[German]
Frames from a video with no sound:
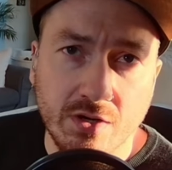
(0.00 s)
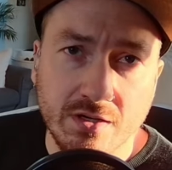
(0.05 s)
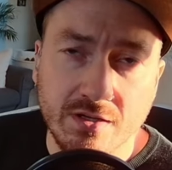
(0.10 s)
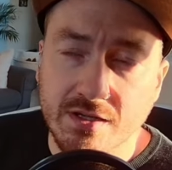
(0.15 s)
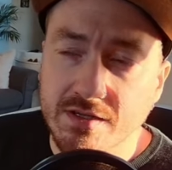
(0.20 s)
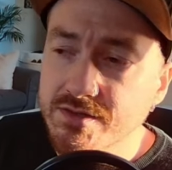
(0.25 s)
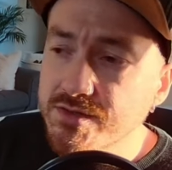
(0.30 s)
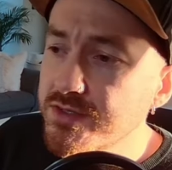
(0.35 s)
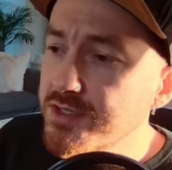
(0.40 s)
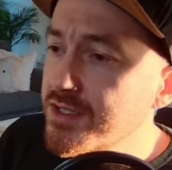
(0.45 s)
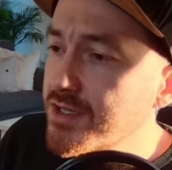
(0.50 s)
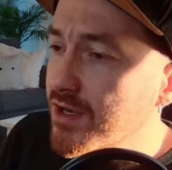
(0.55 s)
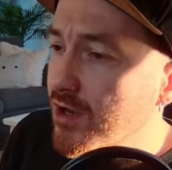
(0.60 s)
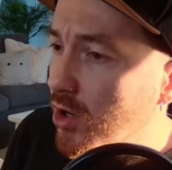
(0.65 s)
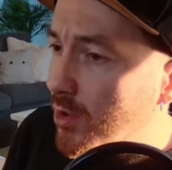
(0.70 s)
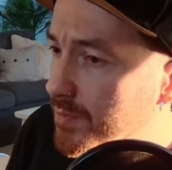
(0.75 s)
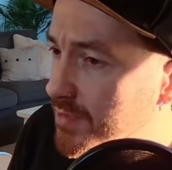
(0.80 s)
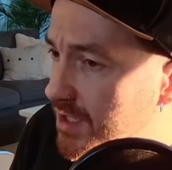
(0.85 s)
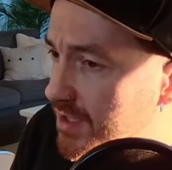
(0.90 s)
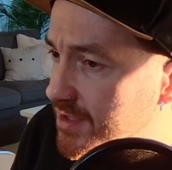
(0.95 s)
Also die
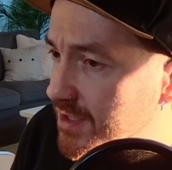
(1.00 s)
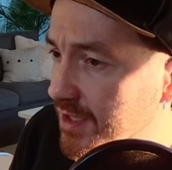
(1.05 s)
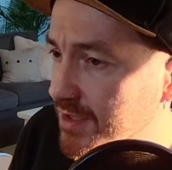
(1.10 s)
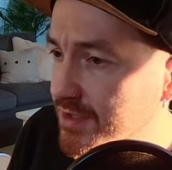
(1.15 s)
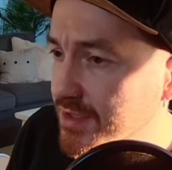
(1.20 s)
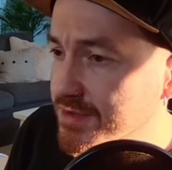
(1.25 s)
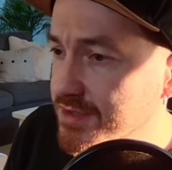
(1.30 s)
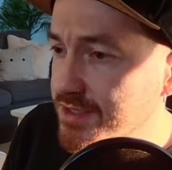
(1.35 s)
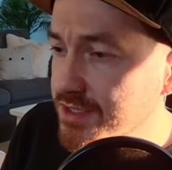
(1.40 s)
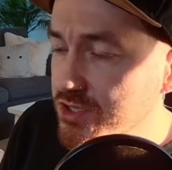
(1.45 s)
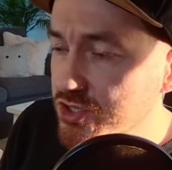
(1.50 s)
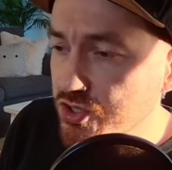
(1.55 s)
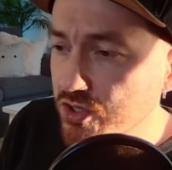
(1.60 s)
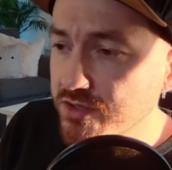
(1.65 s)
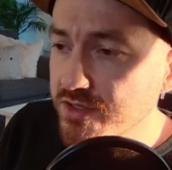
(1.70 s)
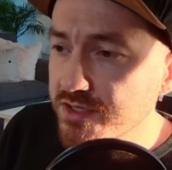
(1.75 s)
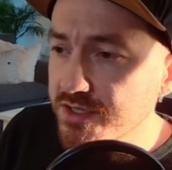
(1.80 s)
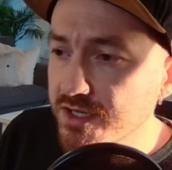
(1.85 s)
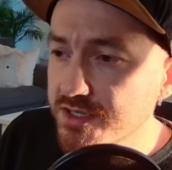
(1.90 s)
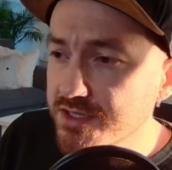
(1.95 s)
glaubt ja, die hat das Ding schon in
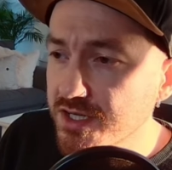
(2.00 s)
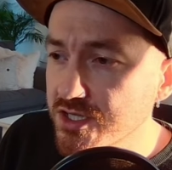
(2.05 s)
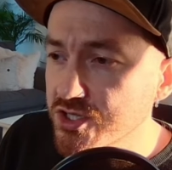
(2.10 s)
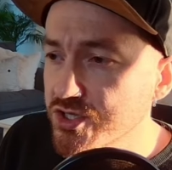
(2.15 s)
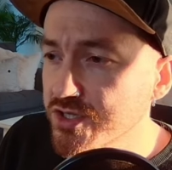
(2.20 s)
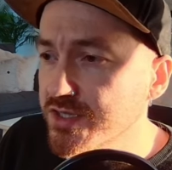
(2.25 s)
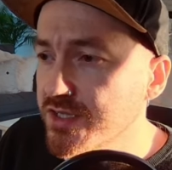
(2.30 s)
der Tasche